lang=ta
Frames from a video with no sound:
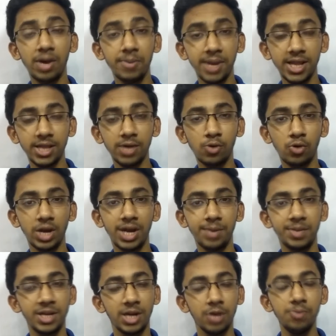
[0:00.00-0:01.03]
அவங்க மேலே தான் குறை
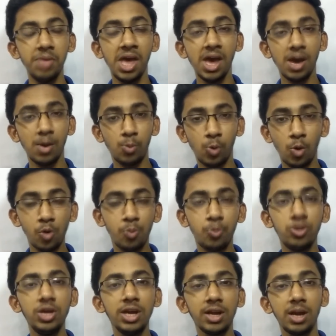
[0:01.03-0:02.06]
அப்படின்னாலும் ஒரு
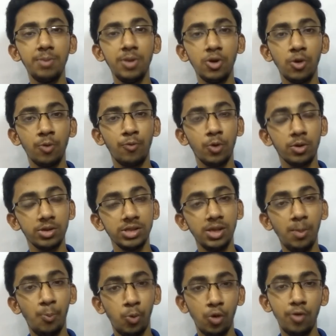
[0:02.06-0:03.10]
புதிய ரெட்மி நோட் ஃபோர் வந்து
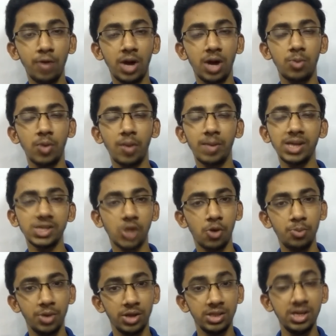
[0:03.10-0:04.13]
பூர்விகா மூலமா
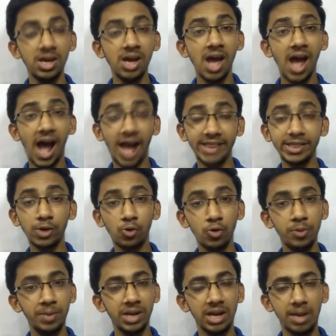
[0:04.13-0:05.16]
ஷாமி வந்து அந்த
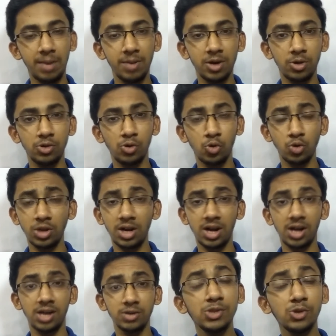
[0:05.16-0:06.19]
குறிப்பிட்ட நபருக்கு வந்து
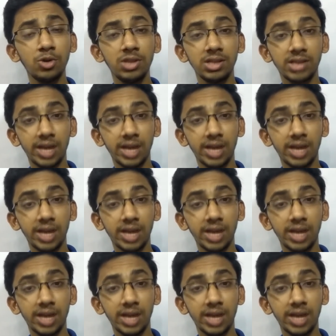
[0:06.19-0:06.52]
கொடுத்துருக்காங்க ஸோ இந்த